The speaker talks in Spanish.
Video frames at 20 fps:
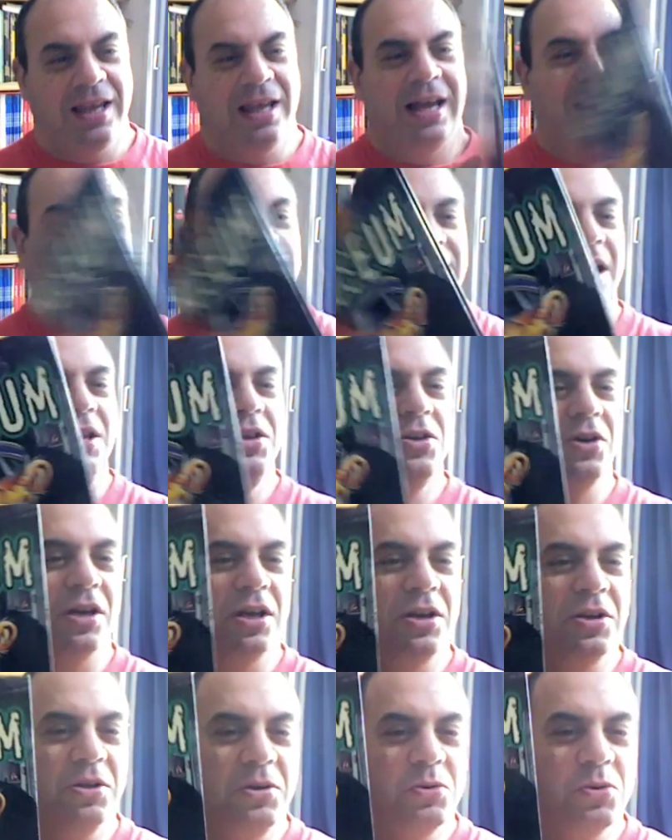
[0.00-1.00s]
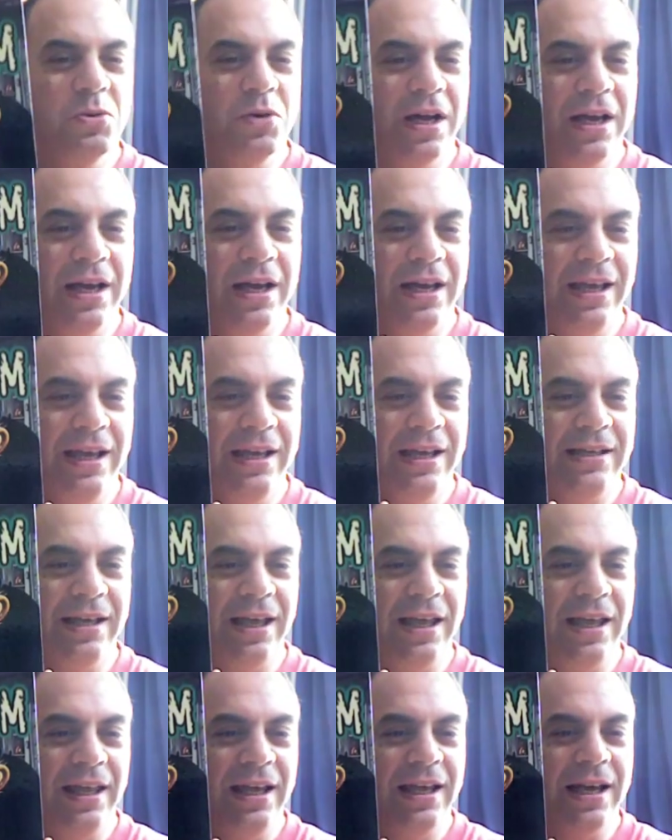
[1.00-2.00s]
Hace años que no dibuja y
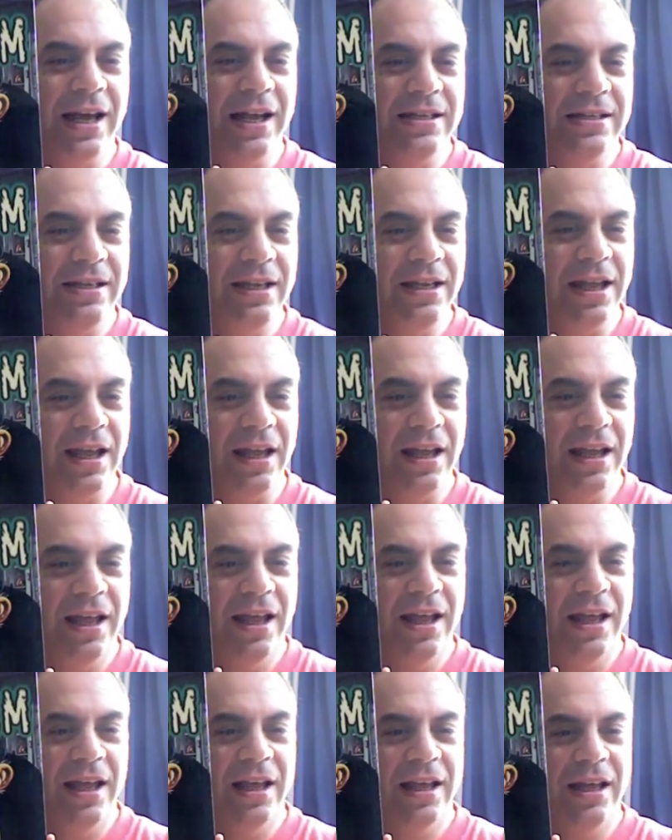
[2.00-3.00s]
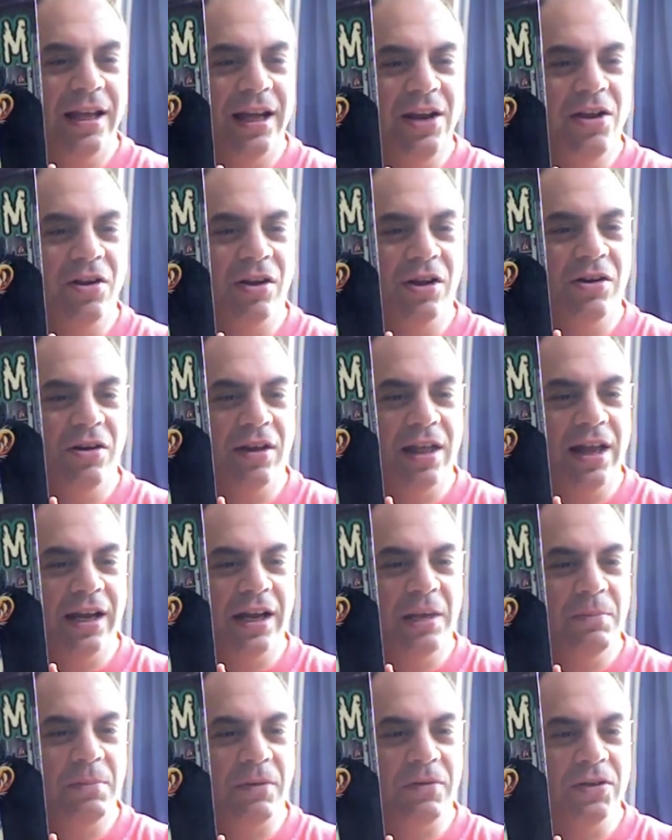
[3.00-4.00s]
se dedica al cine. Creo recordar
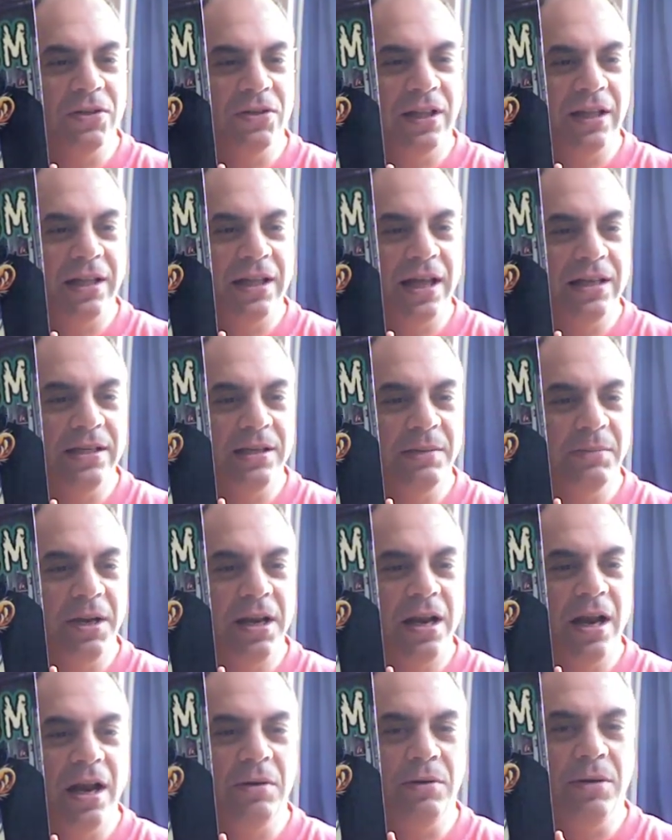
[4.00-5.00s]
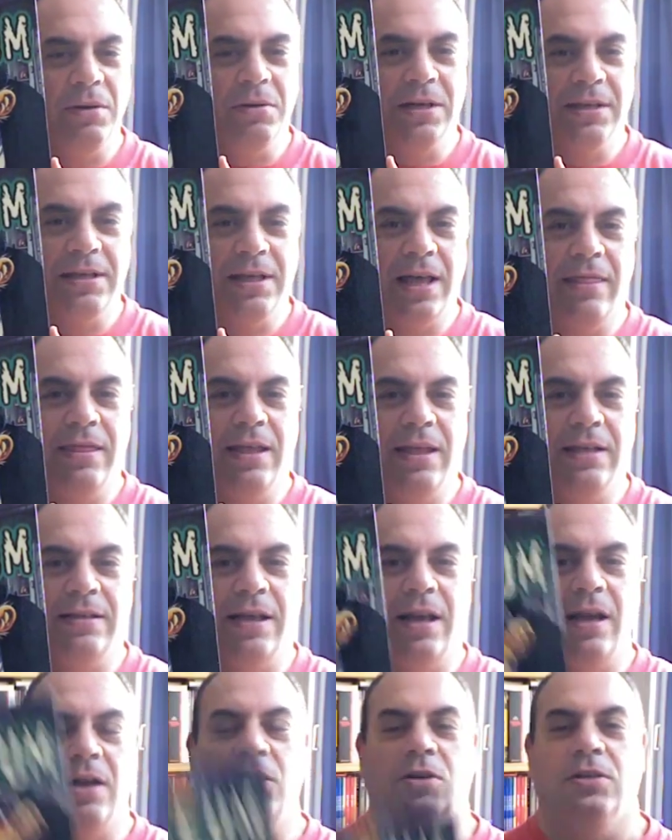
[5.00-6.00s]
que es profesor de esta disciplina en la Universidad de
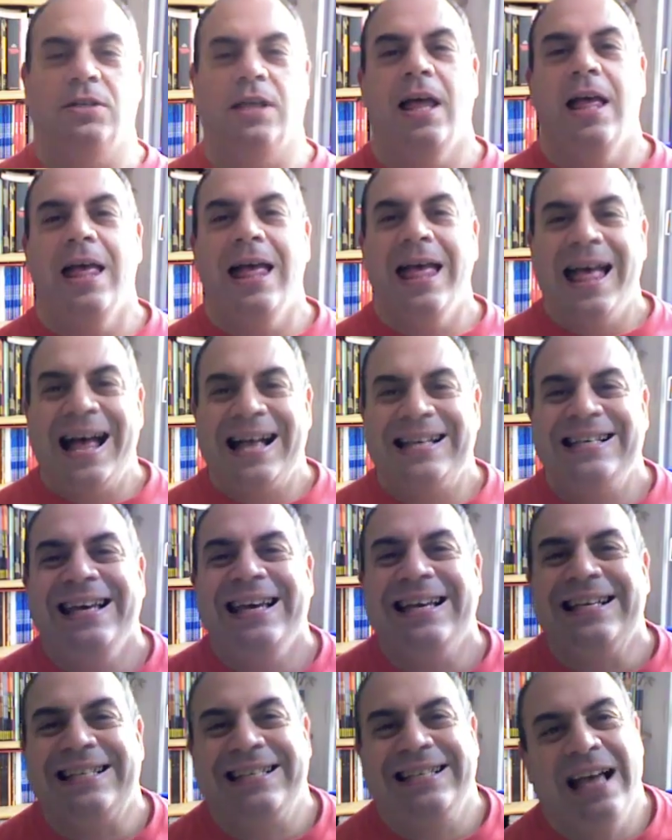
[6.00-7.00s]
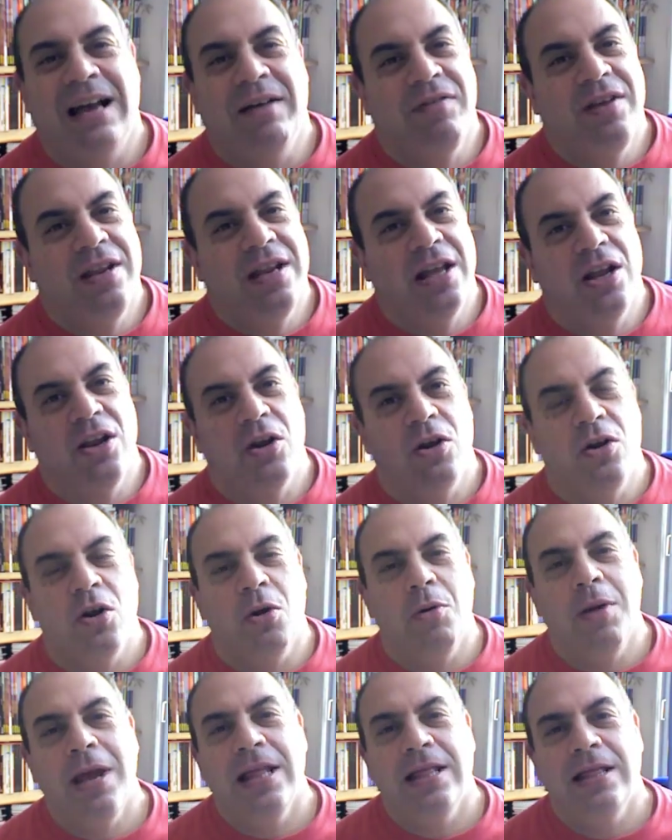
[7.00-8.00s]
Zaragoza. Así es, a fines de los
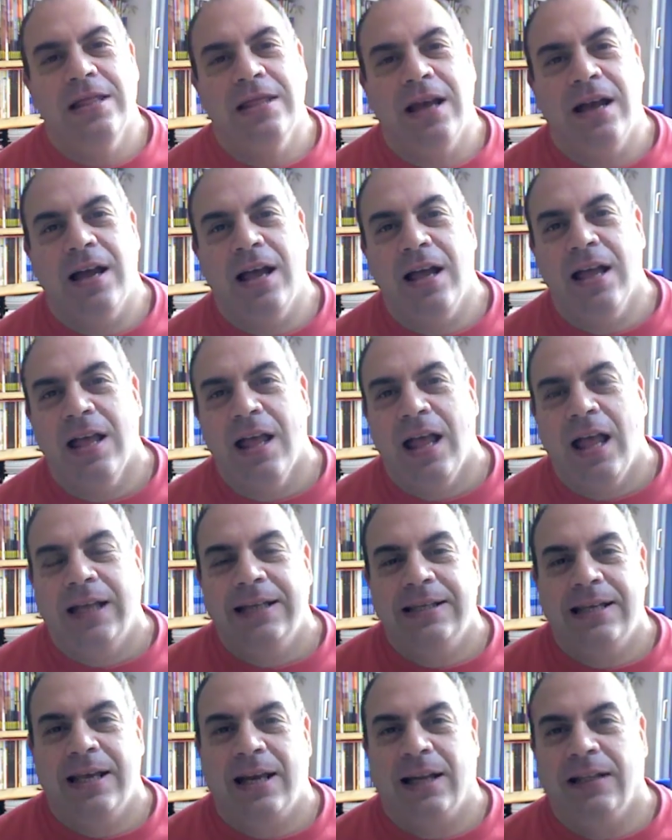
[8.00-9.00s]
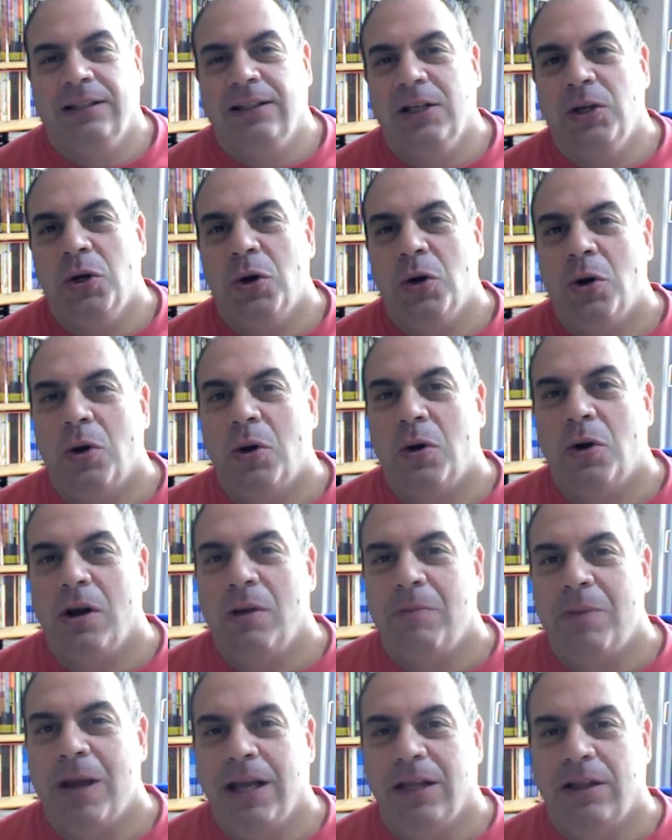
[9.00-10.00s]
90 se retiró
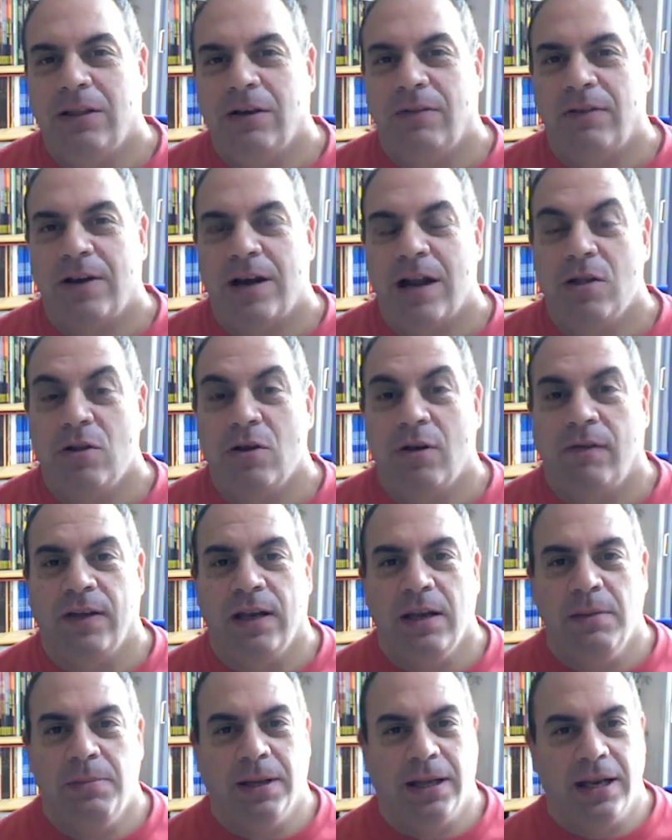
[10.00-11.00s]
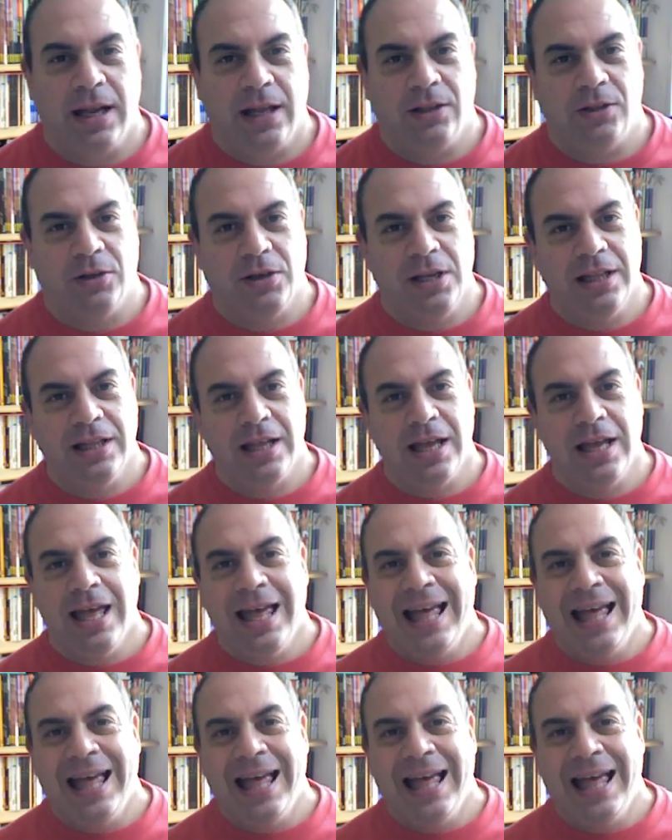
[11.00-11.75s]
el maestro Fernando de Felipe de la historieta,